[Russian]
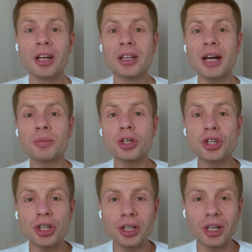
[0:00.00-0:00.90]
Да,
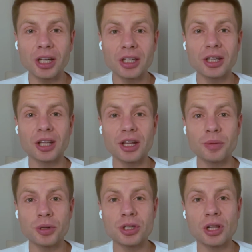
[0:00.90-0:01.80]
машины какие-то они
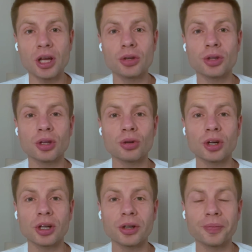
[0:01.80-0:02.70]
присылают,
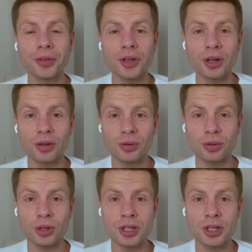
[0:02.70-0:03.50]
которые э,